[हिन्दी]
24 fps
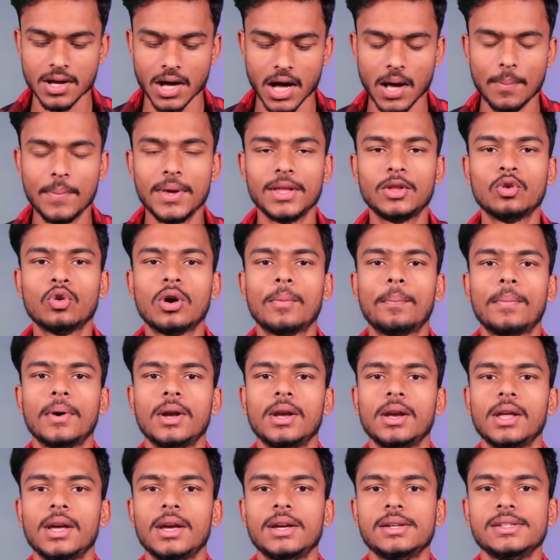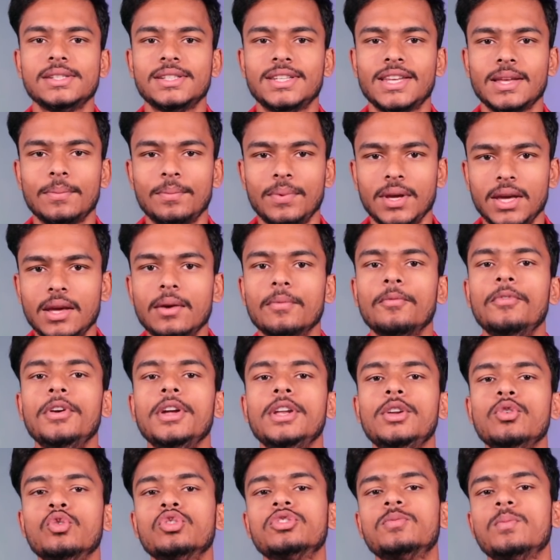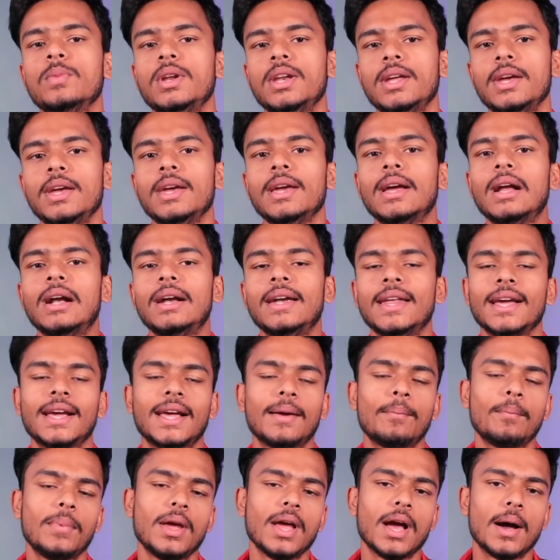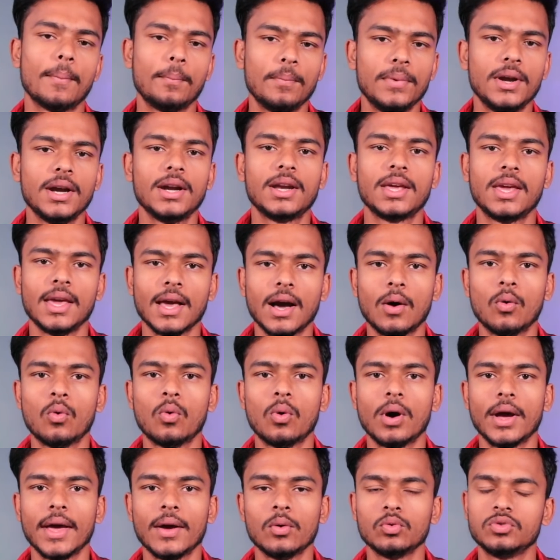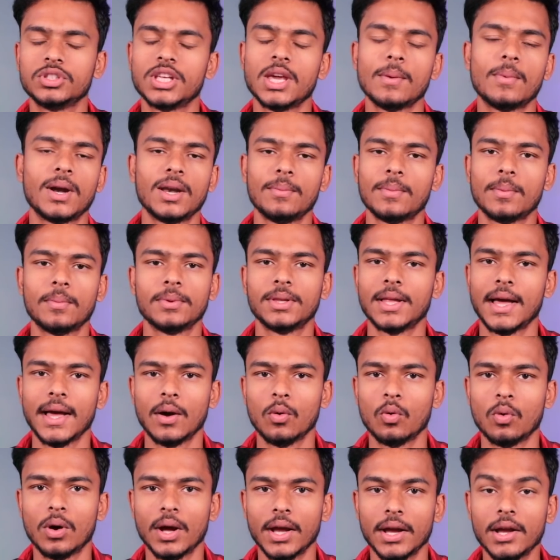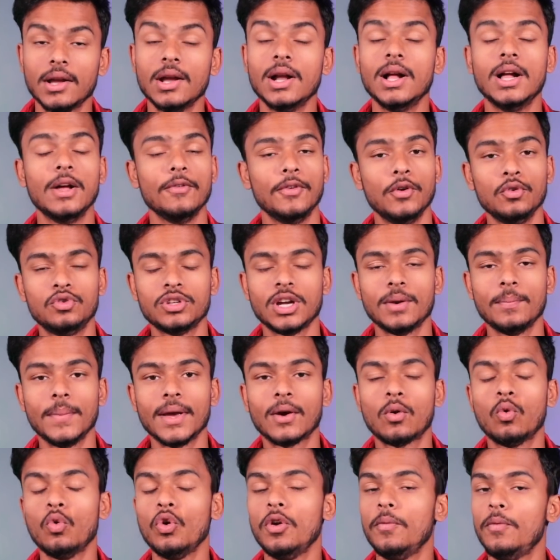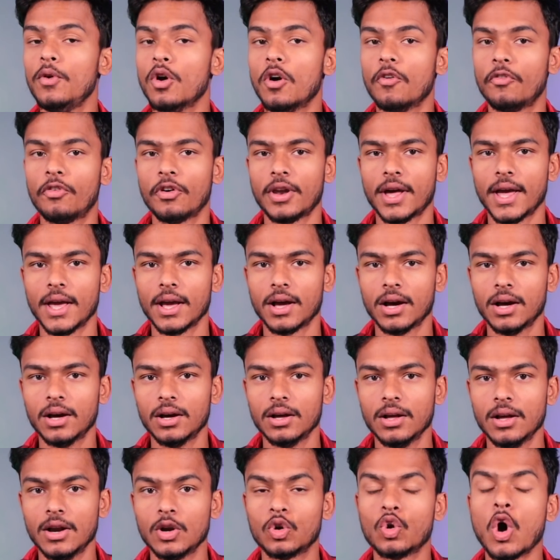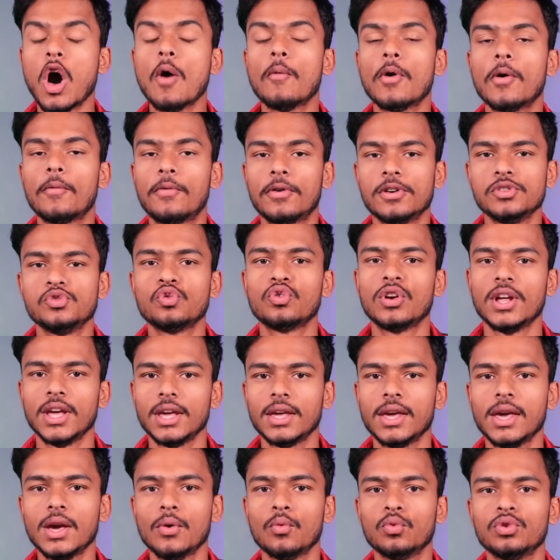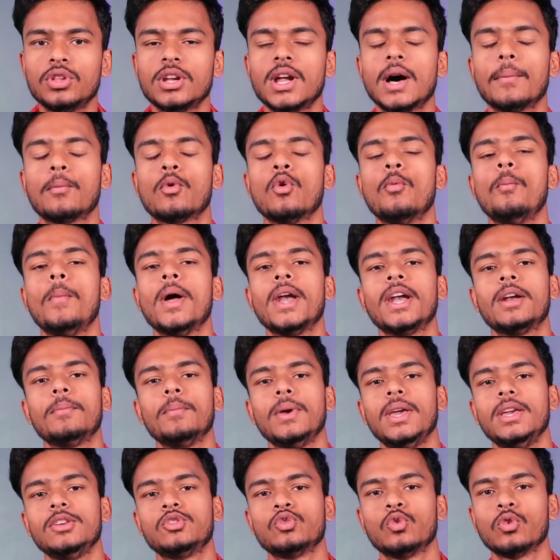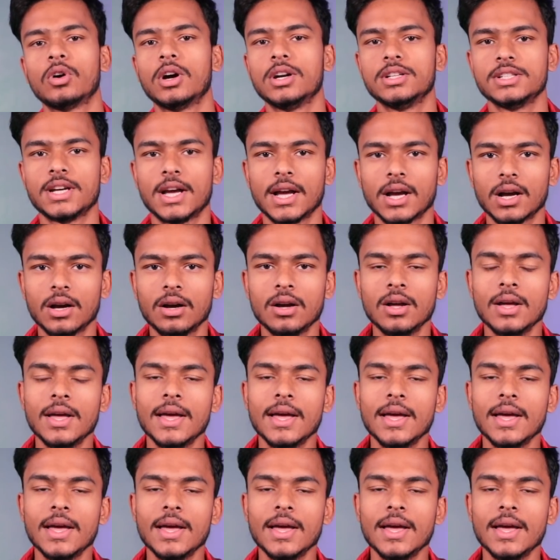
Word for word: अभी तो अपन ने जितने भी वीडियोस मैंने ईगल टेक पे अपडेट किया हुआ है उसके बारे में बताया हुआ है फ्यूचर में कोई भी ऑफर आएगा टॉप ऑफर जो रहेंगे उधर आपको बैनर में ही शो कर जाएगा